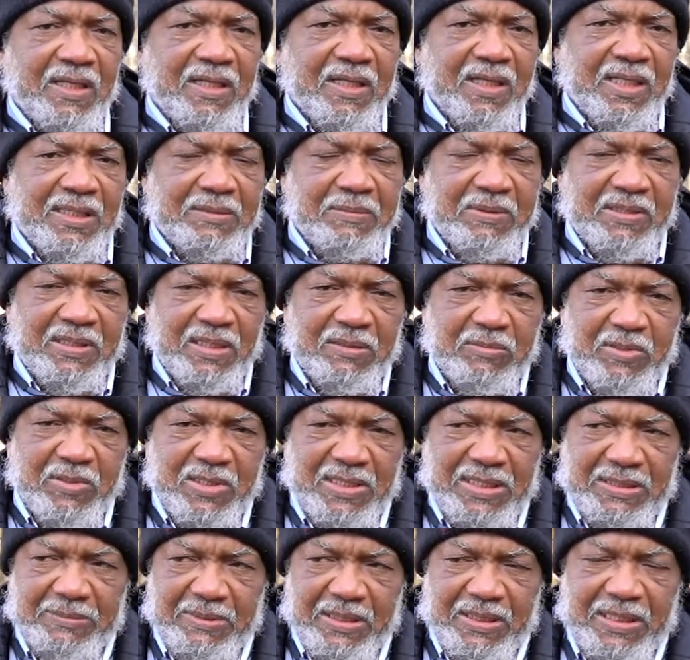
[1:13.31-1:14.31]
خدمة
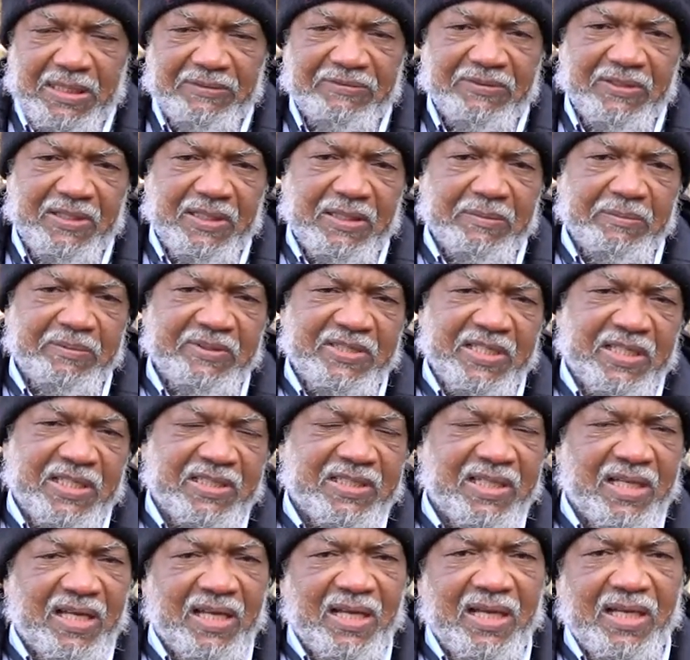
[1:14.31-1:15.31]
المسلمين في
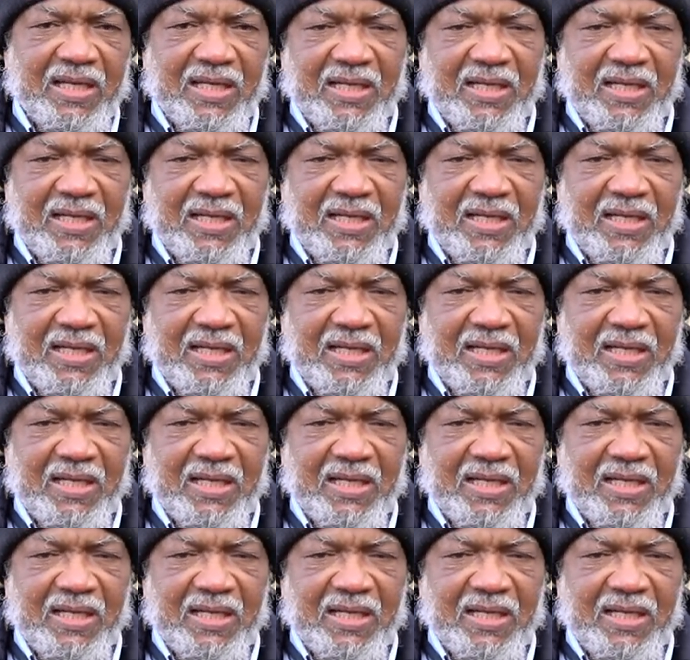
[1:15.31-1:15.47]
بشتى